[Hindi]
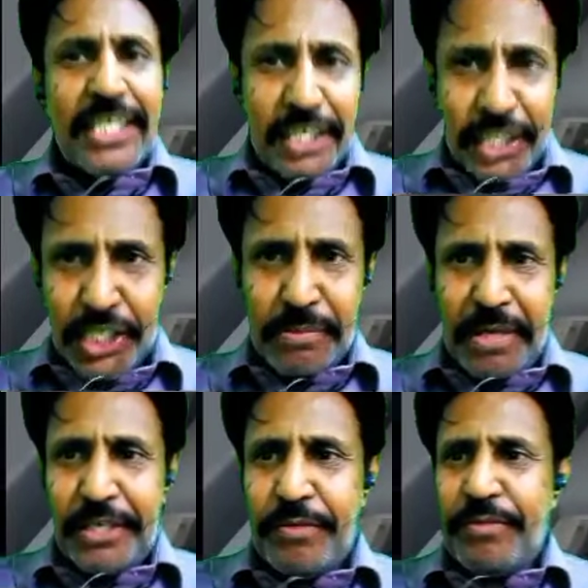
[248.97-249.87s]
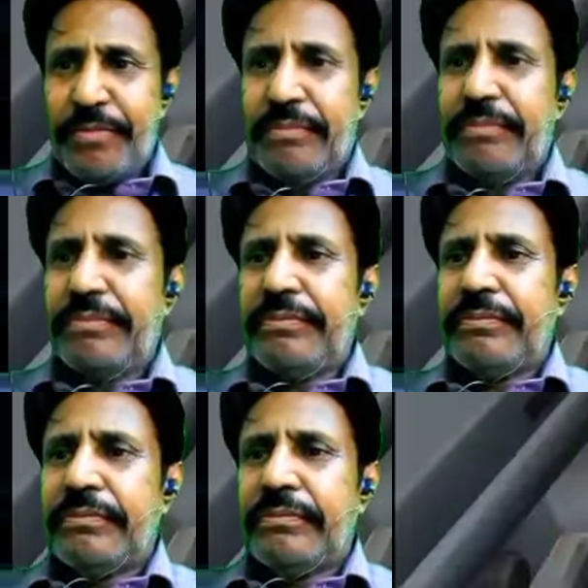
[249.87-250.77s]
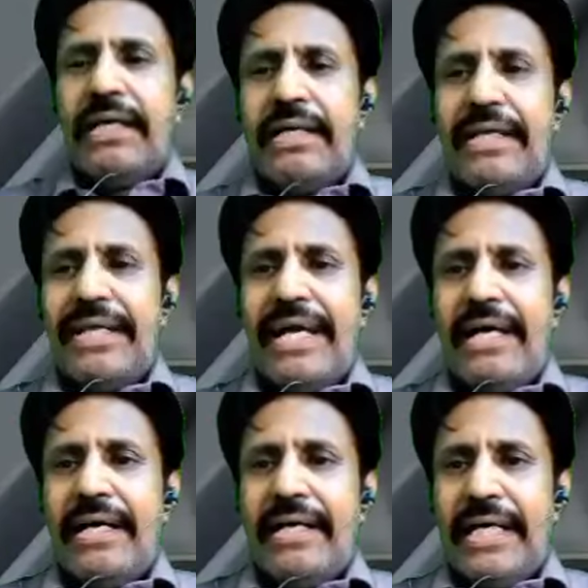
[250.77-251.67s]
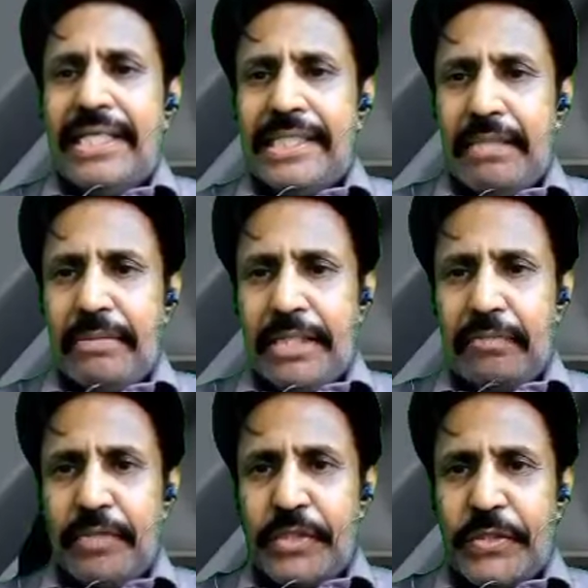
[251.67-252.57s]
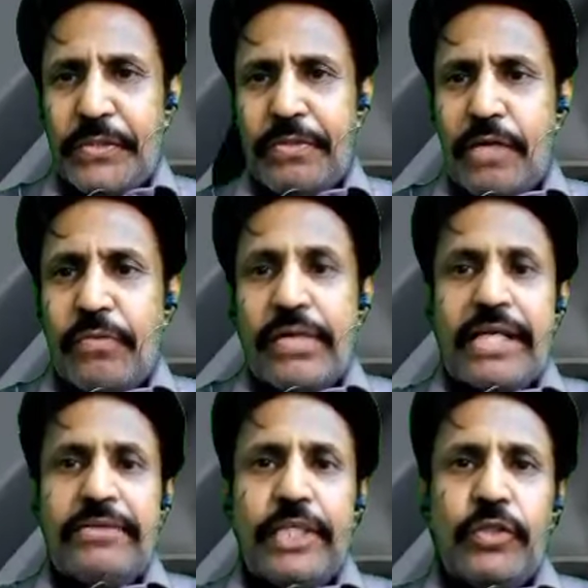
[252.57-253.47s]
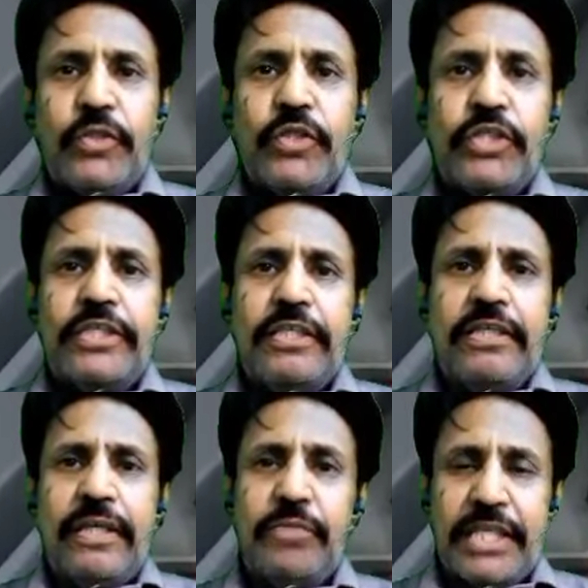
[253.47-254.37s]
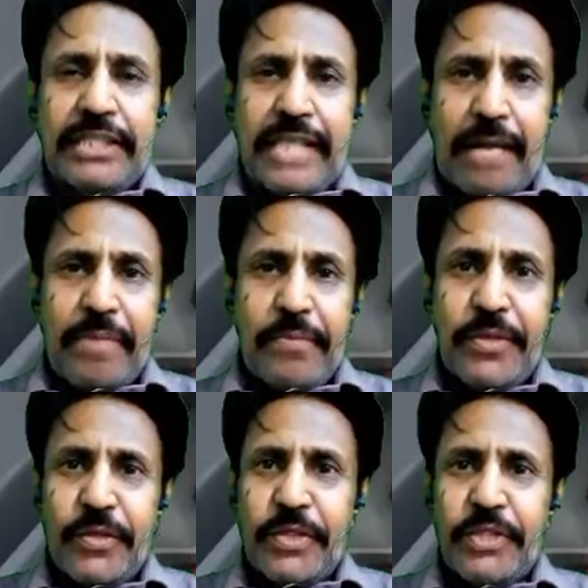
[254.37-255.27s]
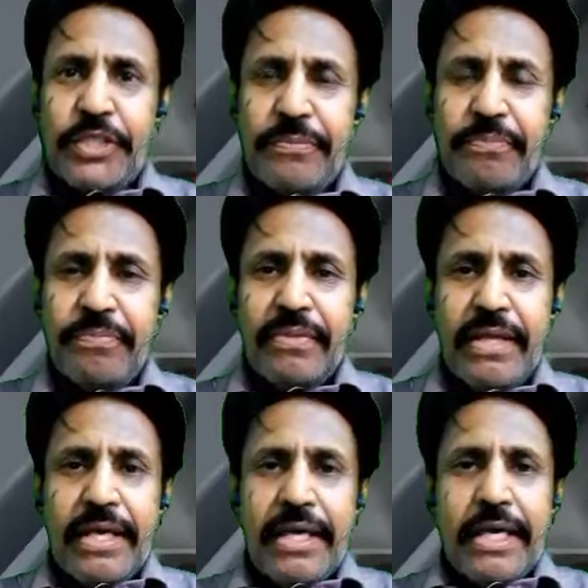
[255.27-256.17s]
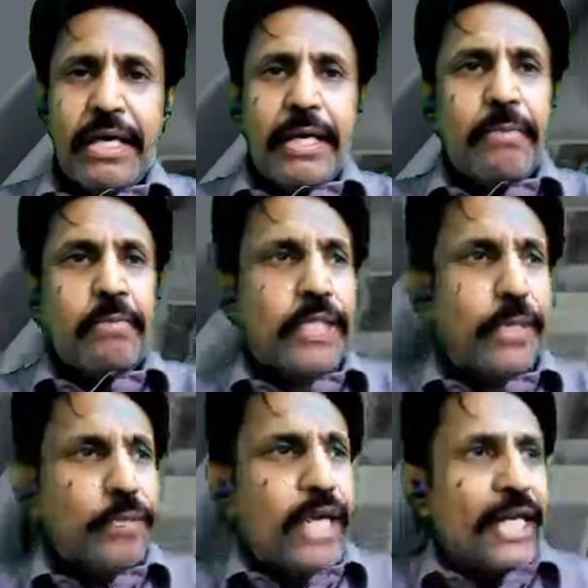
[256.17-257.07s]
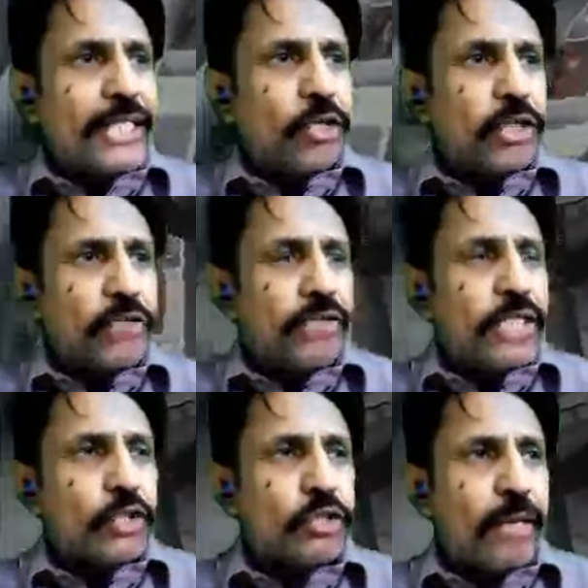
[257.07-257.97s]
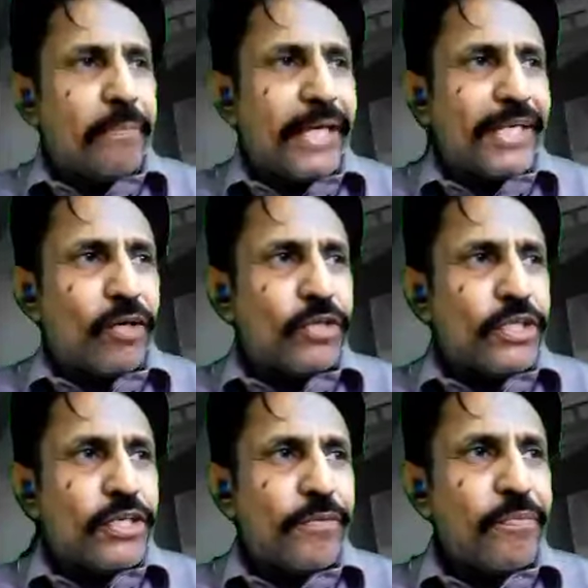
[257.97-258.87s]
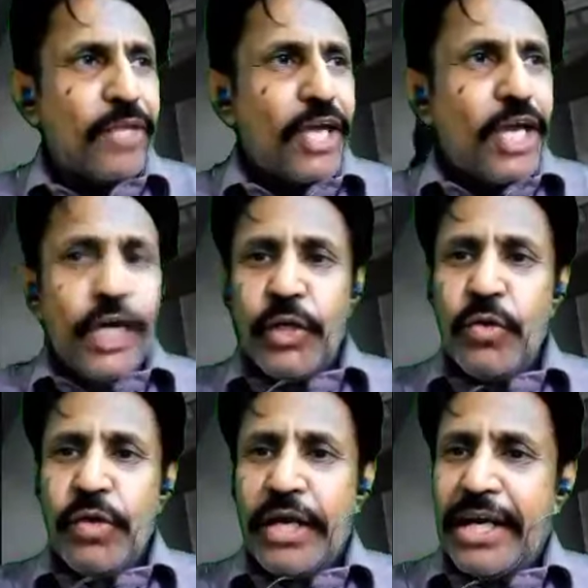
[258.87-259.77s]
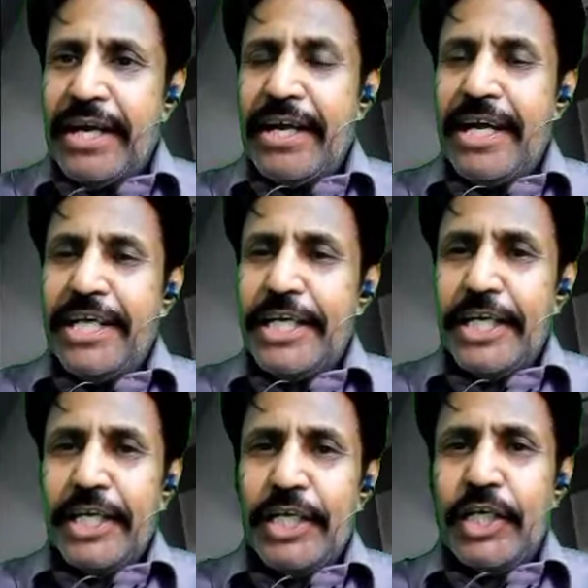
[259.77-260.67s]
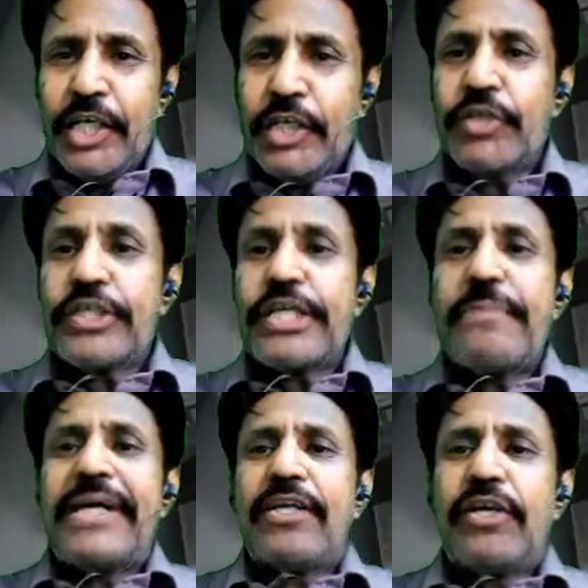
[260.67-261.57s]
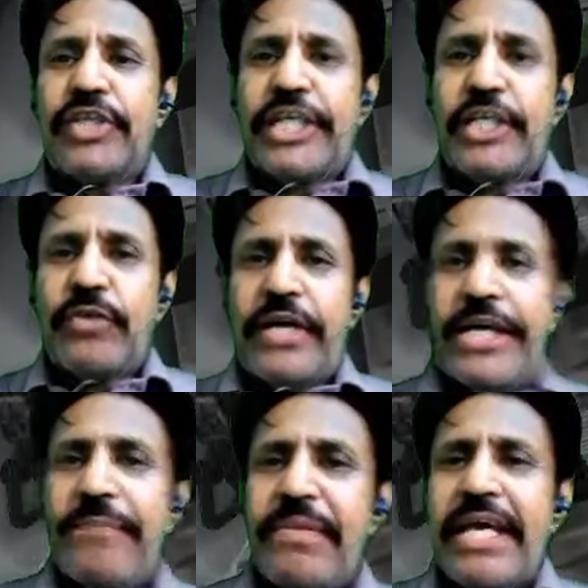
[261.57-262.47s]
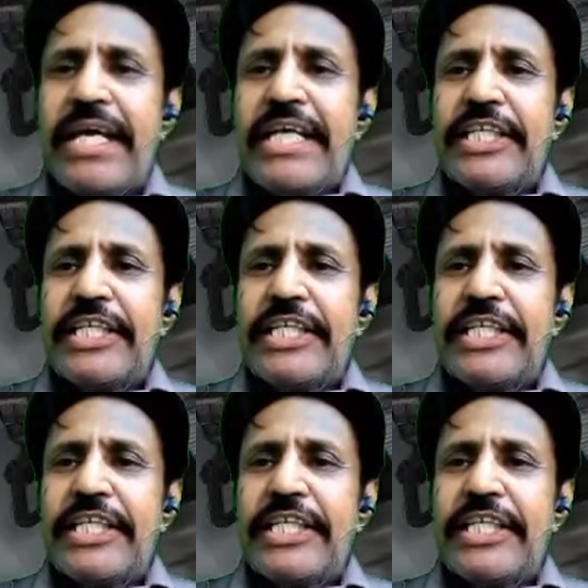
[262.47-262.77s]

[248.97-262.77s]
लैंडिंग गियर लेवर इसे बोलते हैं इसको आप ऊपर करते हैं तो प्लेन के जो पहिए होते हैं वो अंदर चले जाते हैं लैंडिंग गियर हम जिसे बोलते हैं लैंग्वेज में एविएशन लैंग्वेज में और बाकी आप ये देख रहे हैं ये पूरा इंजन कंट्रोल सेंटर है